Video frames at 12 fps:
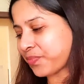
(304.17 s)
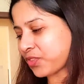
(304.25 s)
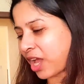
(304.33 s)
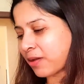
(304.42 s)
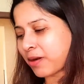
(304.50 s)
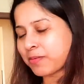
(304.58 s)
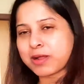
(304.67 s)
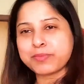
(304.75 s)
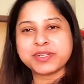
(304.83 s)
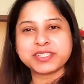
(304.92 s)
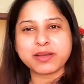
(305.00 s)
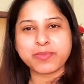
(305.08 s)
তাই ভাবলাম
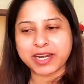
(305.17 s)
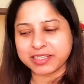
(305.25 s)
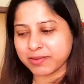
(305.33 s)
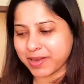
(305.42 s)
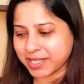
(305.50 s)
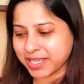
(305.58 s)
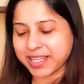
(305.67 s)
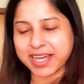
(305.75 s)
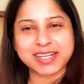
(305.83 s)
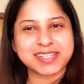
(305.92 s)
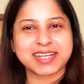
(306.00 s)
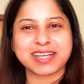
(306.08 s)
নিজে বাড়িতে বানিয়ে
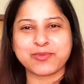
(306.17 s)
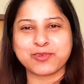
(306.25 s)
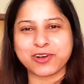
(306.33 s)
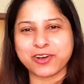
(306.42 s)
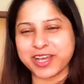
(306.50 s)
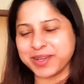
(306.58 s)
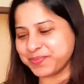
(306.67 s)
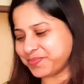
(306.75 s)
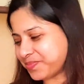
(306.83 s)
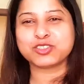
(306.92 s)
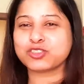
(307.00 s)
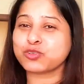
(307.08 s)
দেখা যাক কেমন হয়
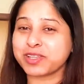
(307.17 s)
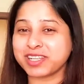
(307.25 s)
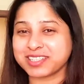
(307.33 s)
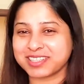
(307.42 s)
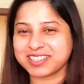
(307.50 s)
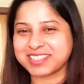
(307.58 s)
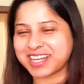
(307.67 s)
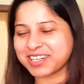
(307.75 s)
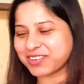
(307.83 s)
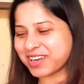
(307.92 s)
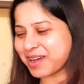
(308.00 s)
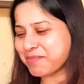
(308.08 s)
তো তোমাদের সাথে শেয়ার
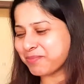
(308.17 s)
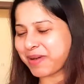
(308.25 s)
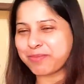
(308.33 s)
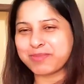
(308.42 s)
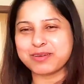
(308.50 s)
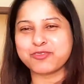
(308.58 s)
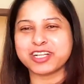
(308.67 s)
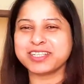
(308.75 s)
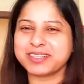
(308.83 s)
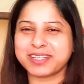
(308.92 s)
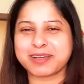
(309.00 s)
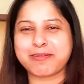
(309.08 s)
করলাম ভাবলাম
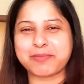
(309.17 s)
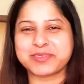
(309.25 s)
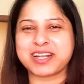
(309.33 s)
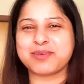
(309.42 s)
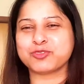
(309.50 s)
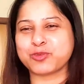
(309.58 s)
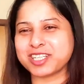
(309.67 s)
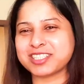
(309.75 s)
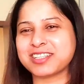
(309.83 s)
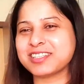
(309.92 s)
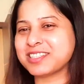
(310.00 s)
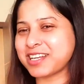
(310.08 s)
অনেকদিন থেকে ভাবছিলাম তোমাদের
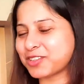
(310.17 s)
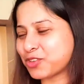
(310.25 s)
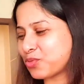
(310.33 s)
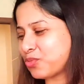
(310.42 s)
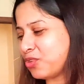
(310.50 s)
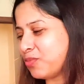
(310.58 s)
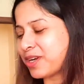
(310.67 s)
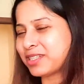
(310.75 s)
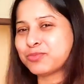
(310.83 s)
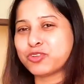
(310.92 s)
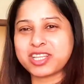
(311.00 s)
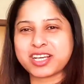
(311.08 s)
সাথে শেয়ার করব বাট
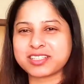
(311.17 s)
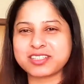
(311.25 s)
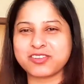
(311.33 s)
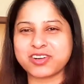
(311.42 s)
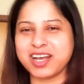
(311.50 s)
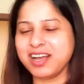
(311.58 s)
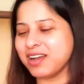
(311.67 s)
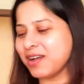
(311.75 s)
মনে থাকছিল না